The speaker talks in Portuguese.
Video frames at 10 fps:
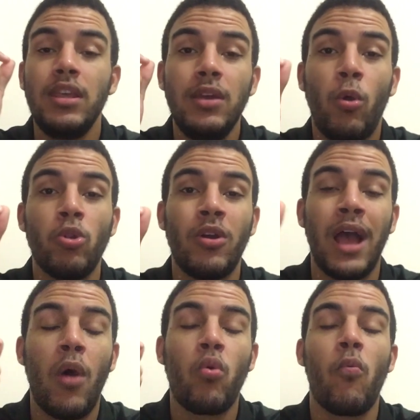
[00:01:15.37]
e
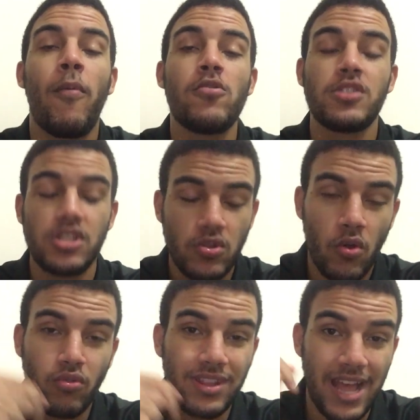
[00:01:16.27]
colocar o cupom de
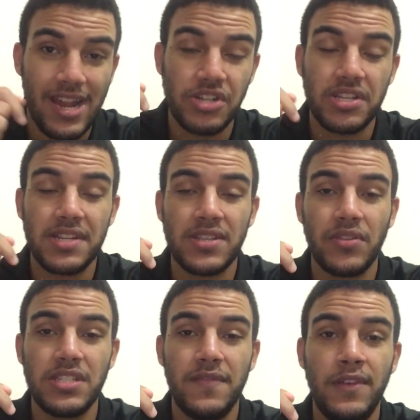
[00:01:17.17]
desconto que está na descrição
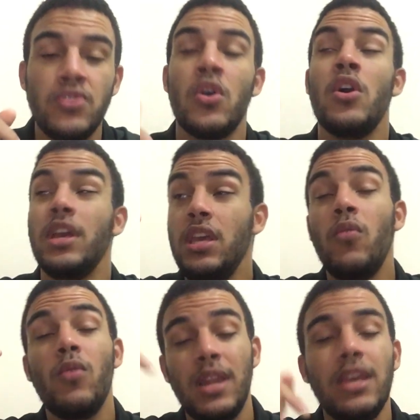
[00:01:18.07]
desse vídeo. E
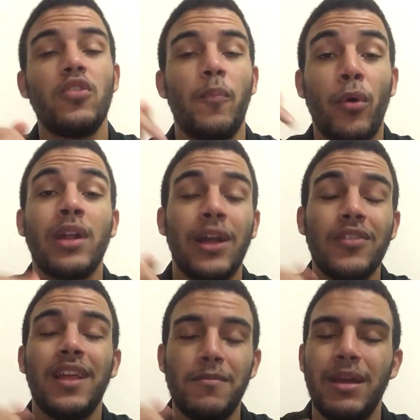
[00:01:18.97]
o link do portal
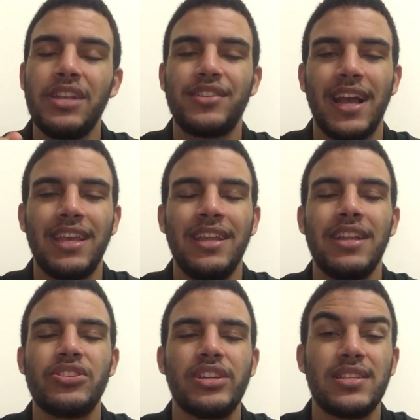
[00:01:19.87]
também está aqui na
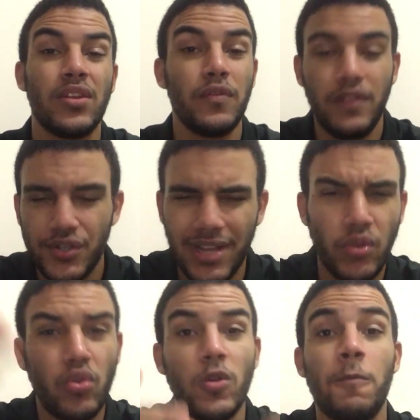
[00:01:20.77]
descrição do vídeo, está
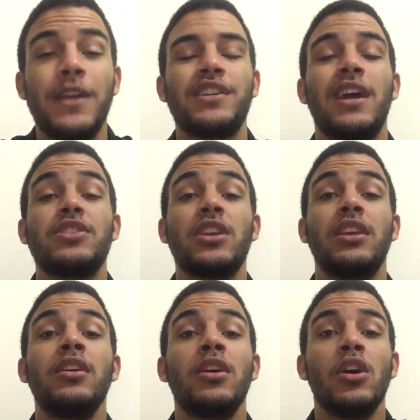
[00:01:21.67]
tudo mastigadinho
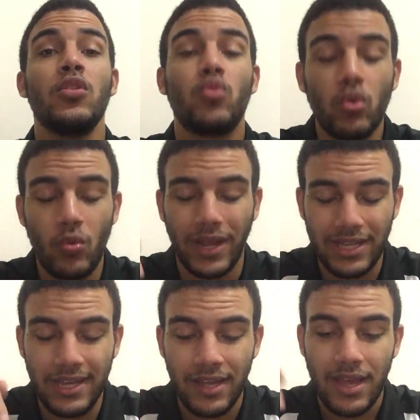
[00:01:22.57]
aqui, tudo
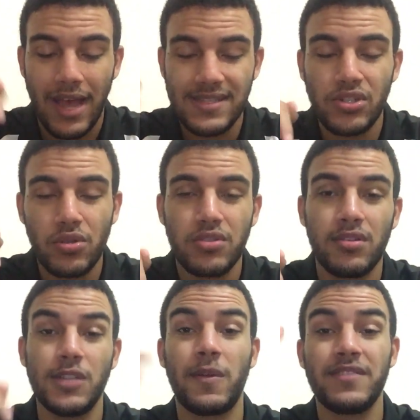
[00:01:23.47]
aqui, as
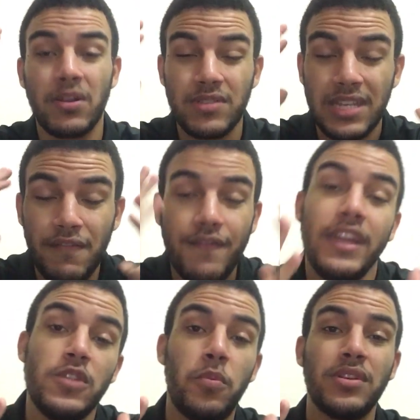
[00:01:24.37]
instruções para você conseguir
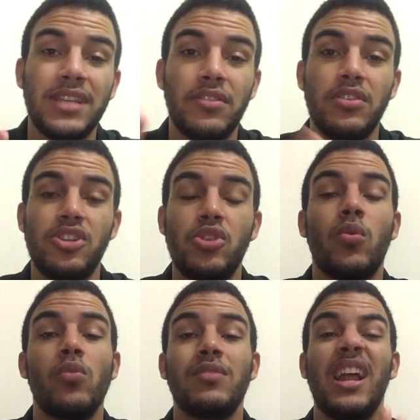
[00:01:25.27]
20% de
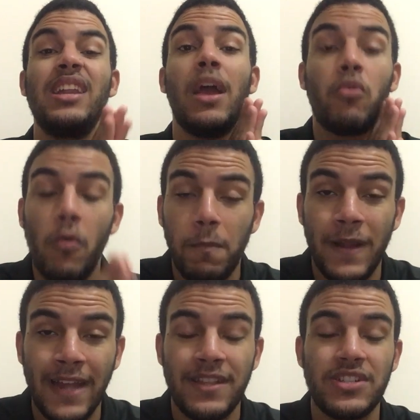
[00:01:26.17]
desconto na linha
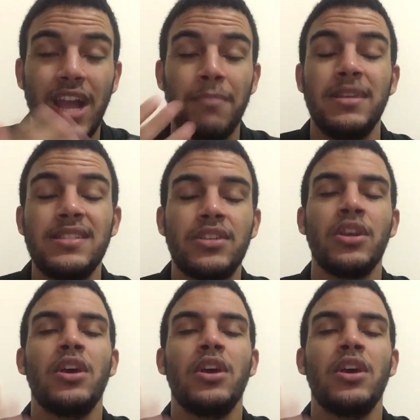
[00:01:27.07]
completa de camisas